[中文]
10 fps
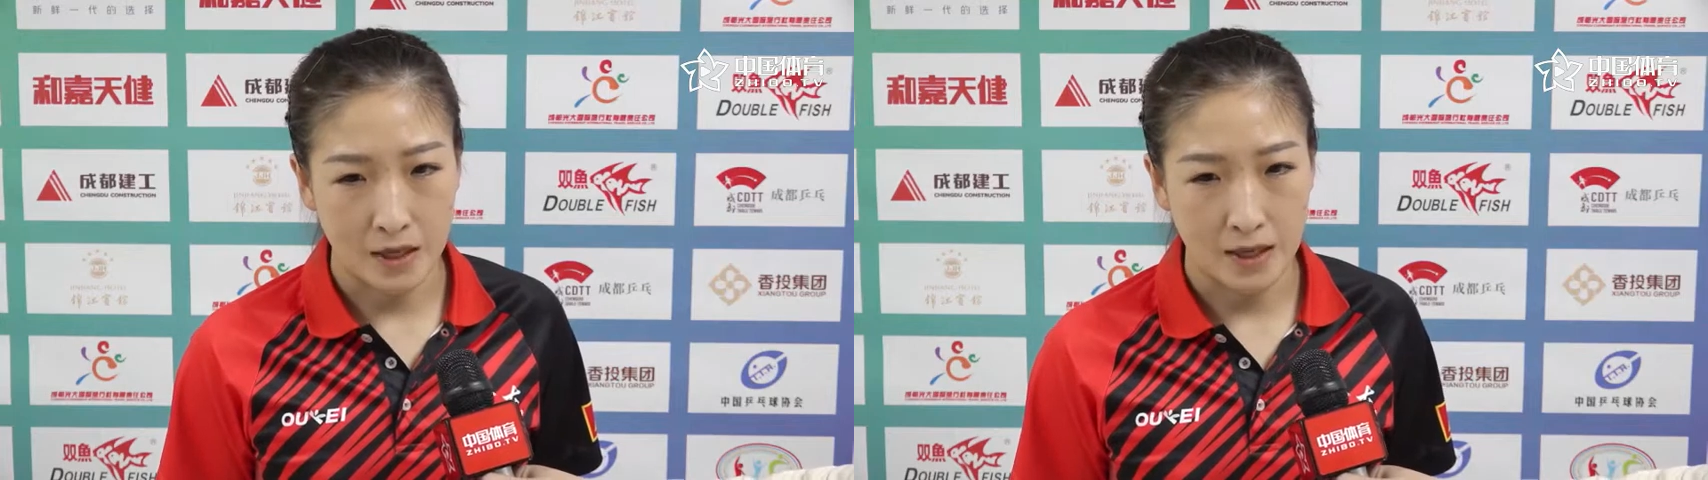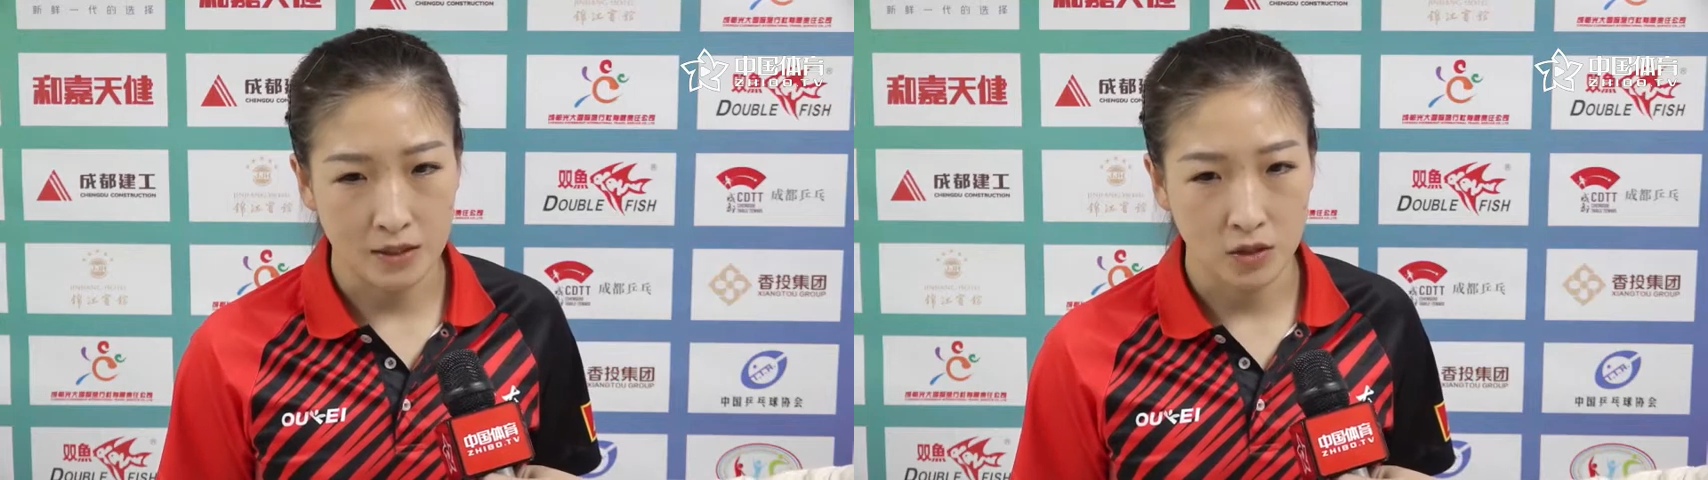
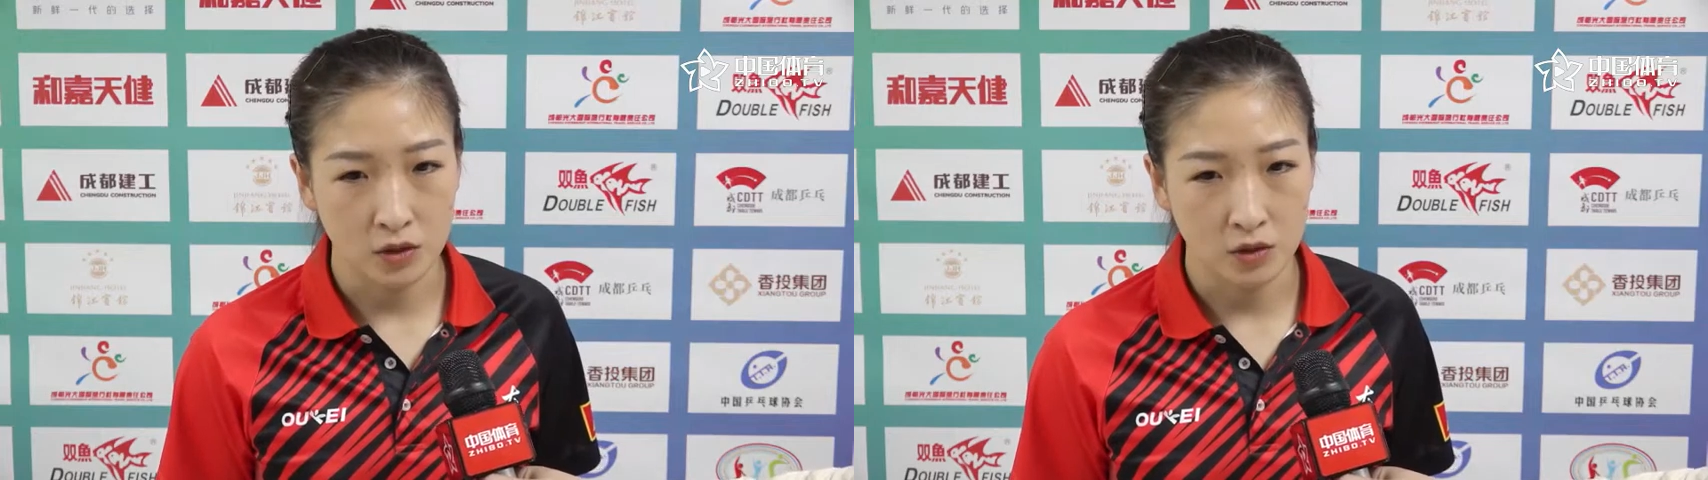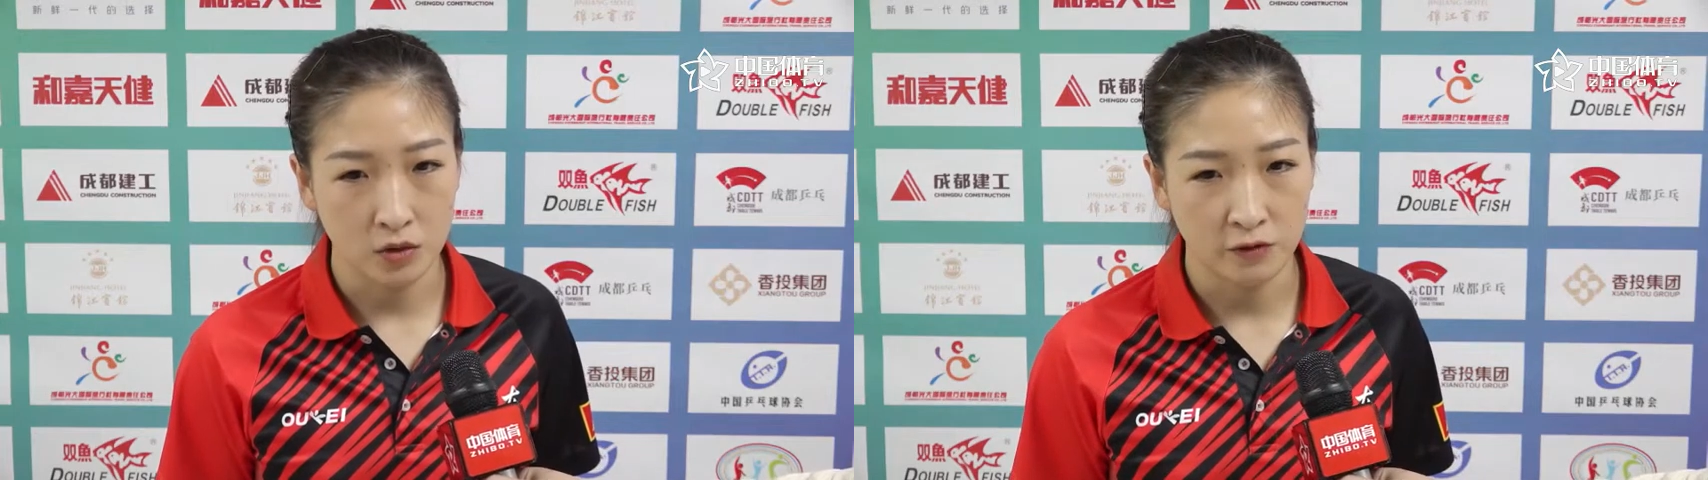还是要
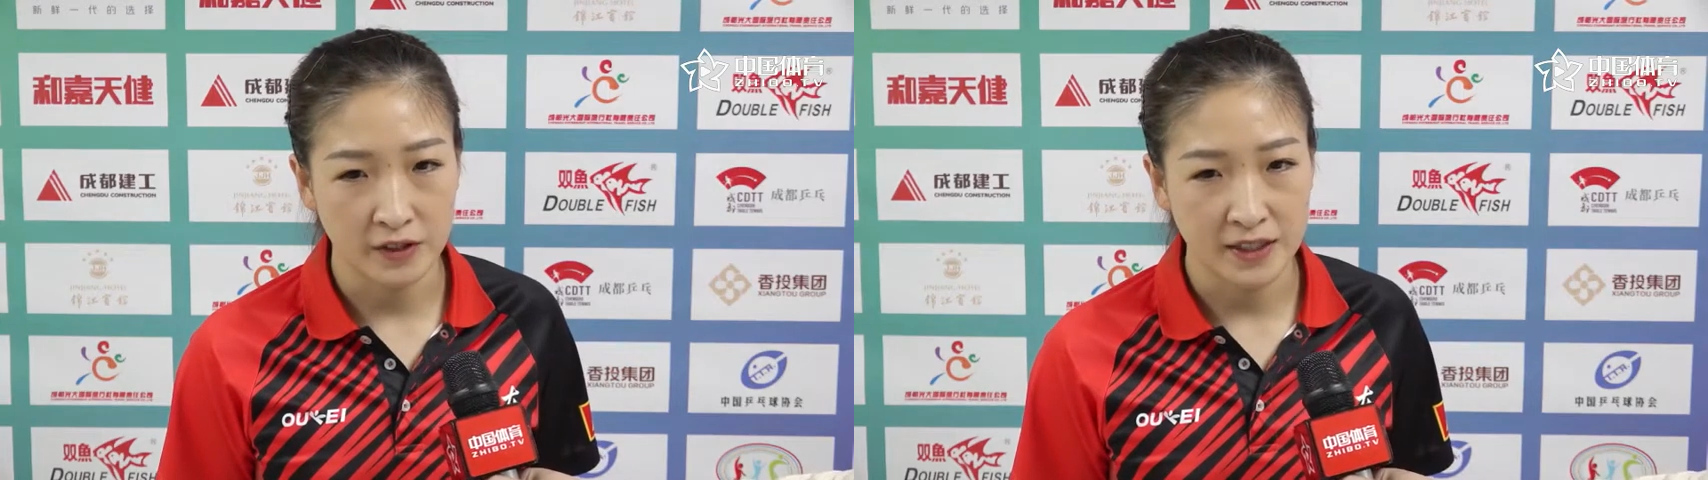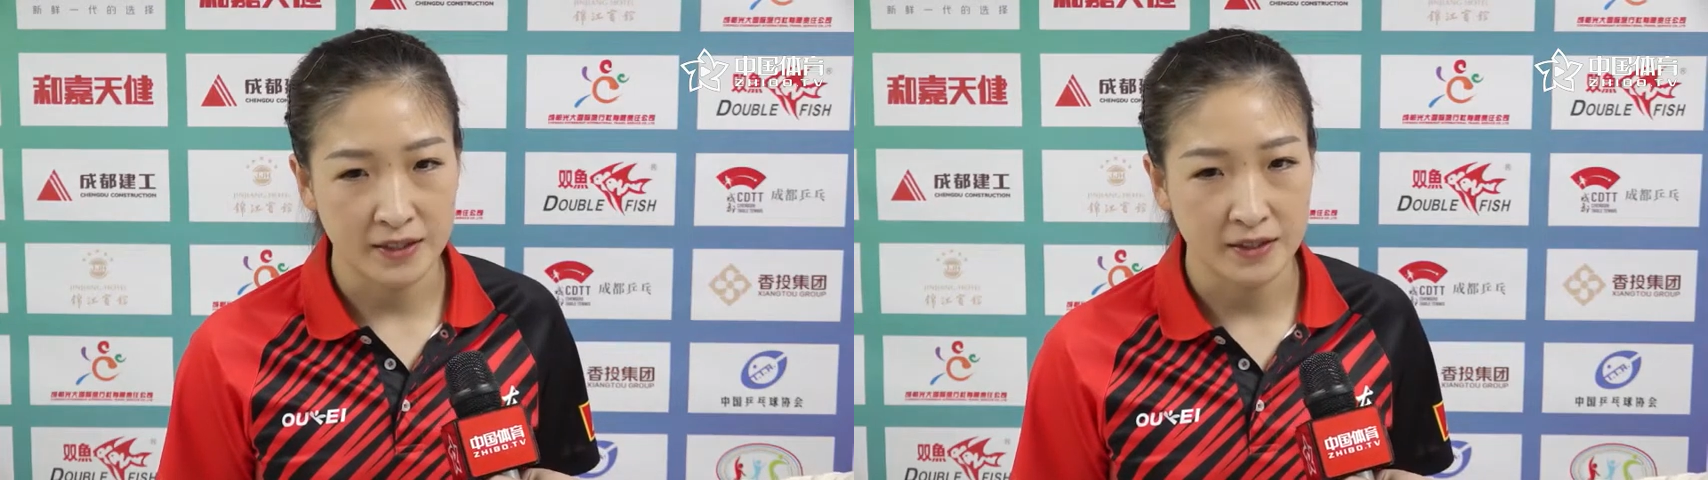能够
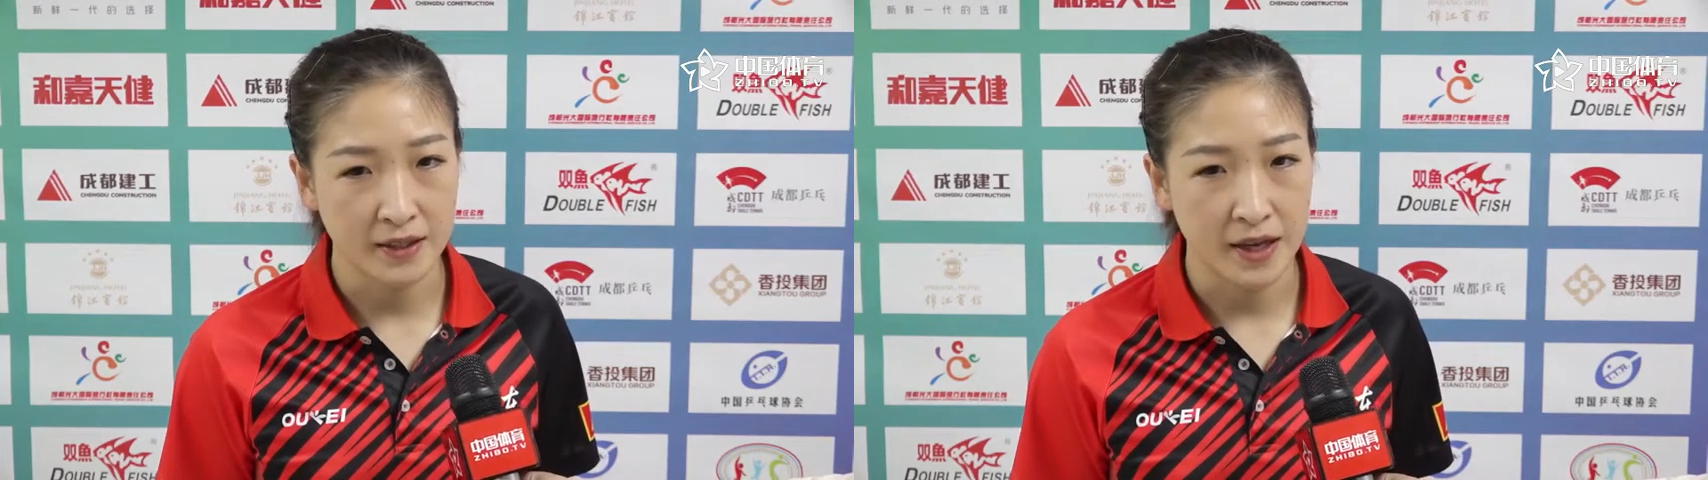放下心